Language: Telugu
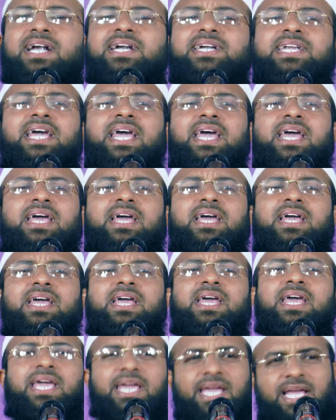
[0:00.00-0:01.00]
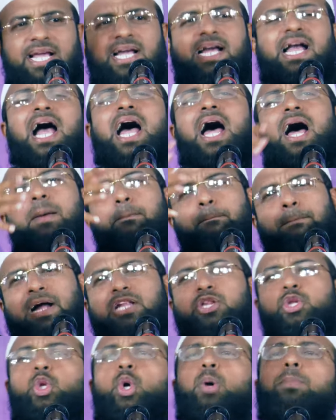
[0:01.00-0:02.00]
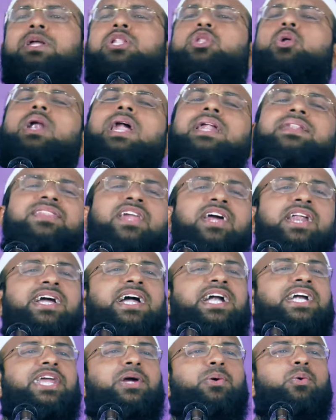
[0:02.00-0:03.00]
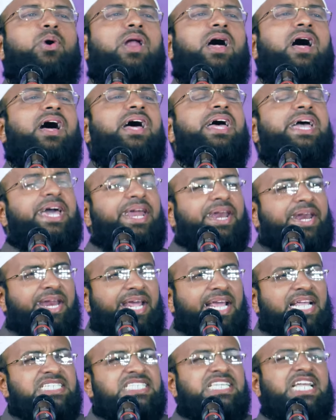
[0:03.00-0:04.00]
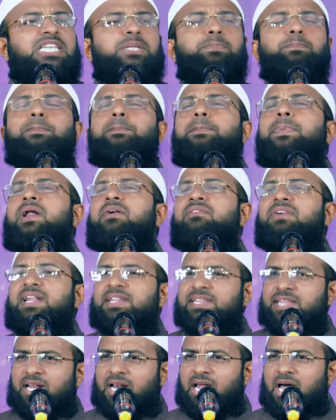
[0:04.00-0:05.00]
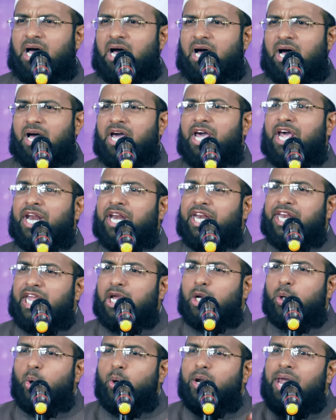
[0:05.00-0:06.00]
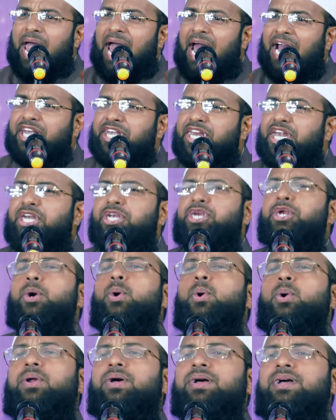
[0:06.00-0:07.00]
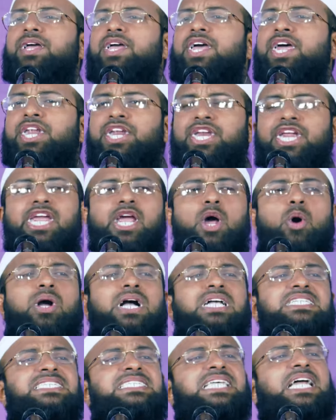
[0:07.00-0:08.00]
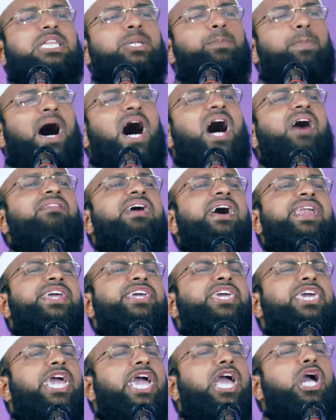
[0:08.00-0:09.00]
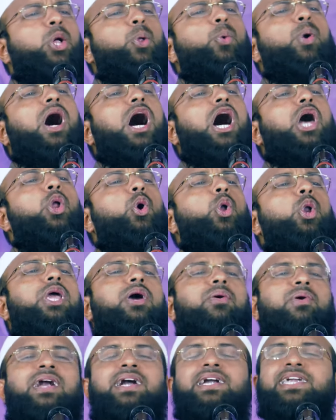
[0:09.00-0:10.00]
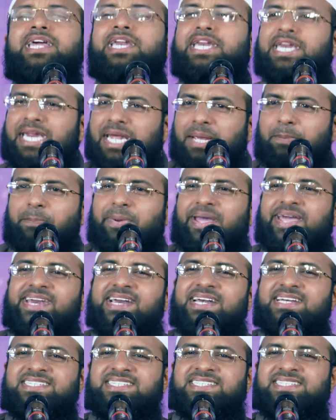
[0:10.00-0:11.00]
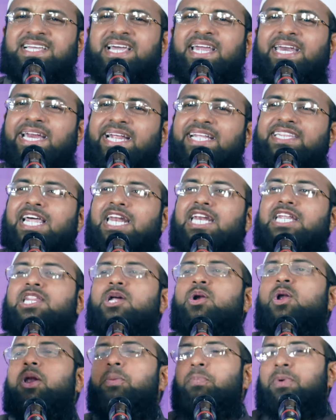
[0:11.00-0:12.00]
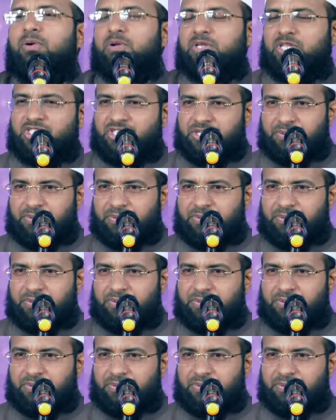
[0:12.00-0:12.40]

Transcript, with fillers: కంటే ఇంకా బంధుమిత్రులందరికంటే కూడా నీ సత్ప్రవర్తన నీ గుడ్ యాటిట్యూడ్ నీ యొక్క సద్భావానికి ఎక్కువ అర్హులు ఎవరంటే నీ పేరెంట్స్ నీ తల్లిదండ్రులను ప్రవక్త